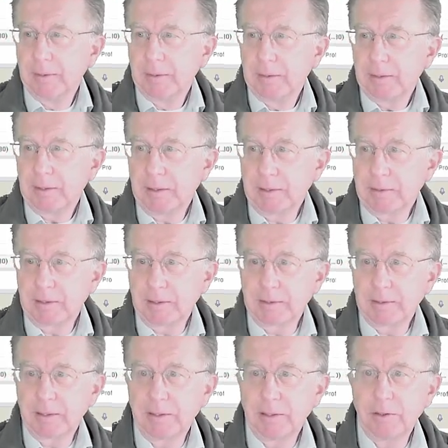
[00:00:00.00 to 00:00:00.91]
Ja, es
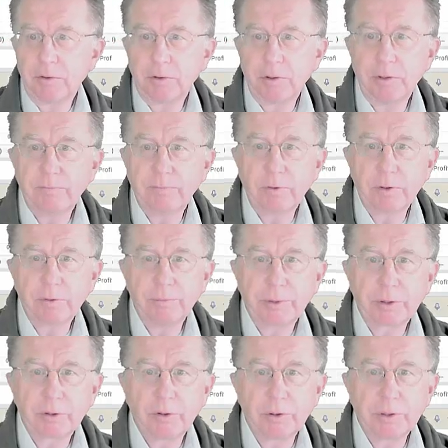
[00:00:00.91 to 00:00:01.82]
hat eine neue Woche
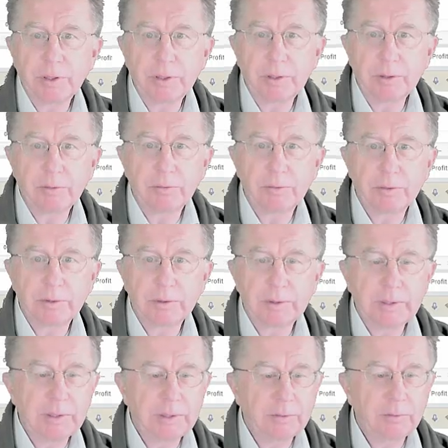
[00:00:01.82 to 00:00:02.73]
begonnen
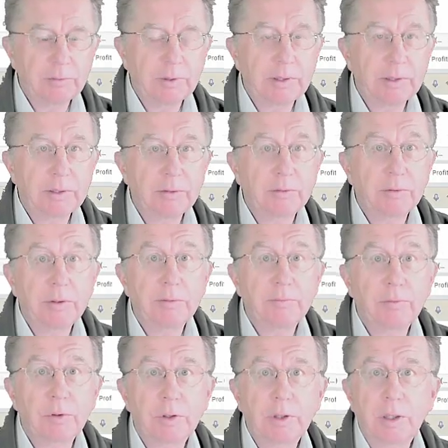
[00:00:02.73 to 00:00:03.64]
und nicht nur eine neue
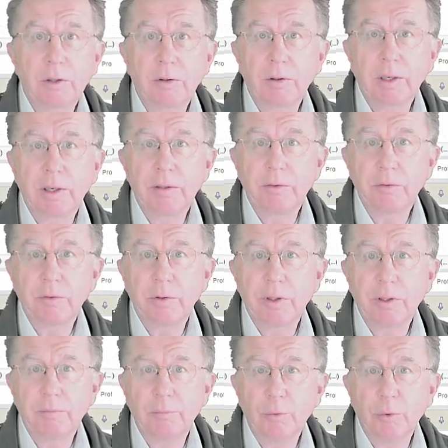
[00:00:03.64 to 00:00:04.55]
Woche, auch ein
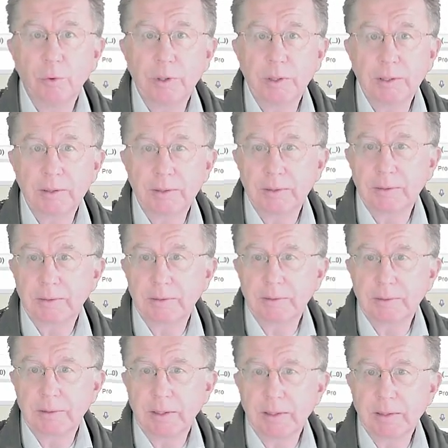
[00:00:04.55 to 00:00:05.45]
neuer Monat. Es
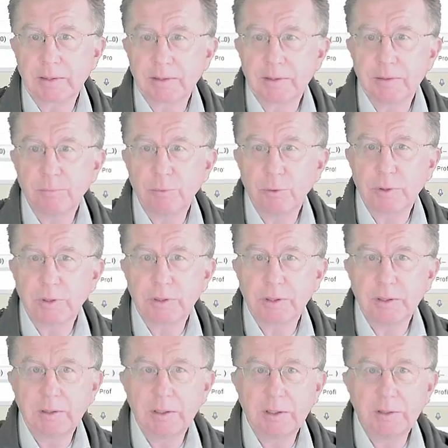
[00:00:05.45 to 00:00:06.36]
ist der letzte Monat
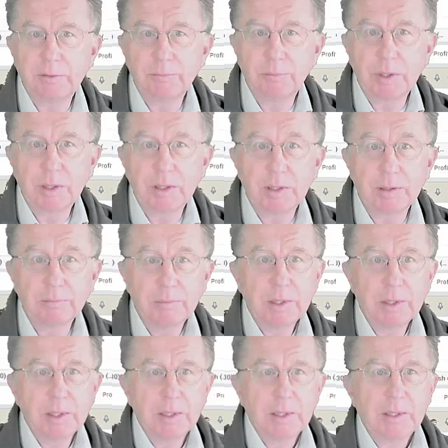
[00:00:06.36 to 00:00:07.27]
in diesem Jahr.
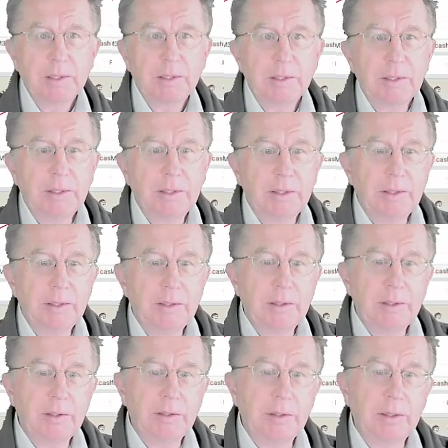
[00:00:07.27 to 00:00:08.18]

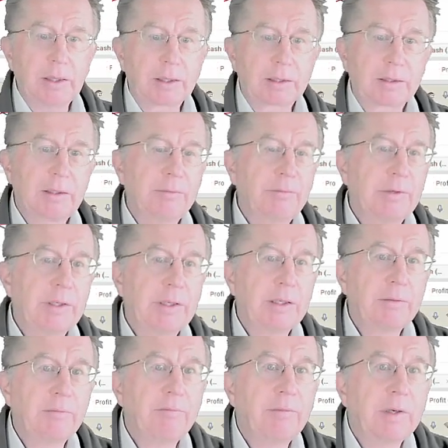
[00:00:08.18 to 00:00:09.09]
Die
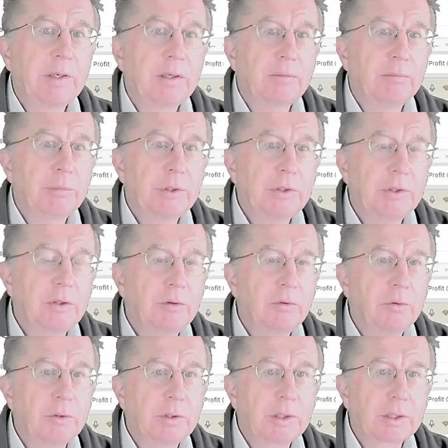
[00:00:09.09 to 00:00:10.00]
Aktivitäten werden ein bisschen
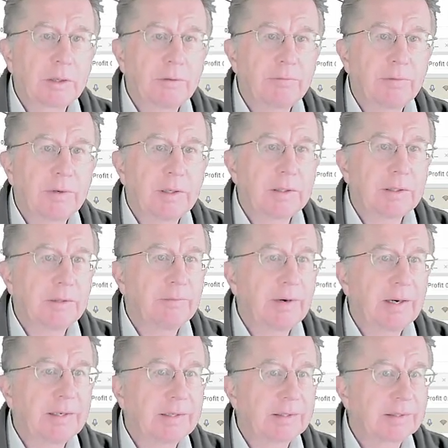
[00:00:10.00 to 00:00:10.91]
runtergefahren, die
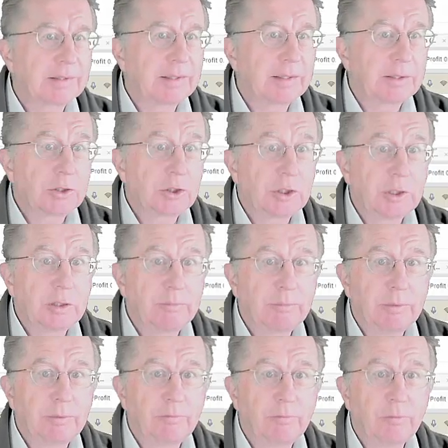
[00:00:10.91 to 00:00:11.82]
Weihnachtszeit steht
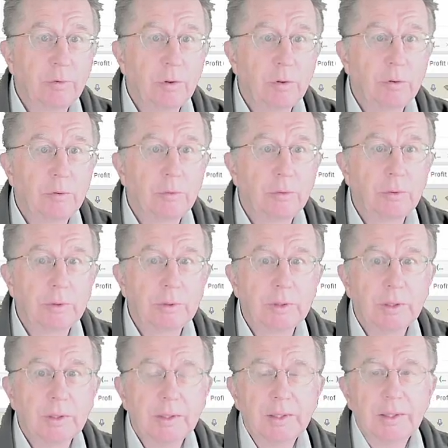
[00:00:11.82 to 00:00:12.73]
bevor
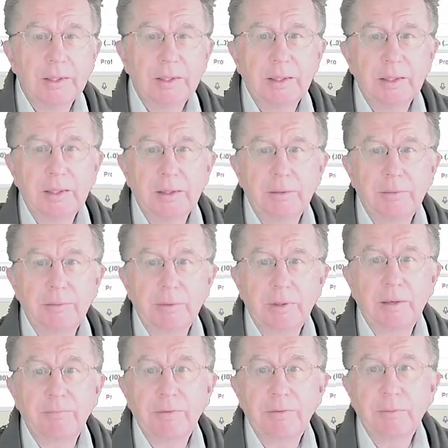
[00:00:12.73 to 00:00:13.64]
und äh,
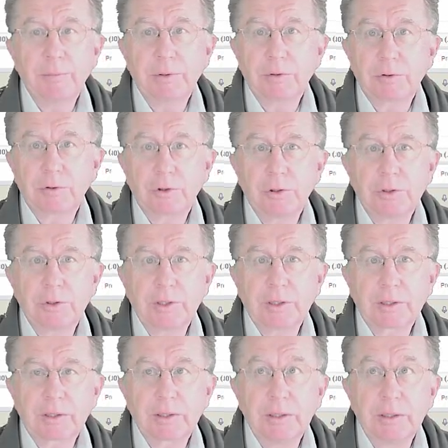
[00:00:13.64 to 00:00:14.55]
ja, wie man so schön
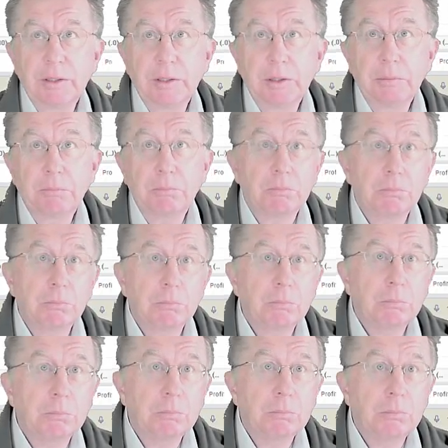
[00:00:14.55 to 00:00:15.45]
sagt, die
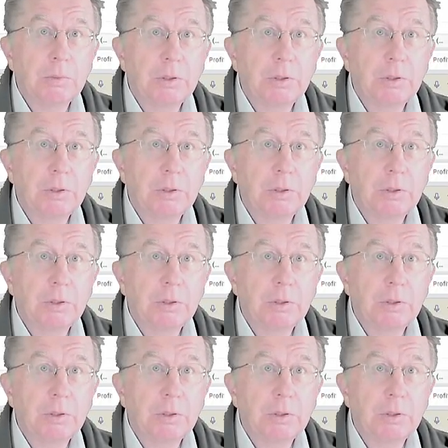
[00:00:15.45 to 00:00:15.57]
ähm,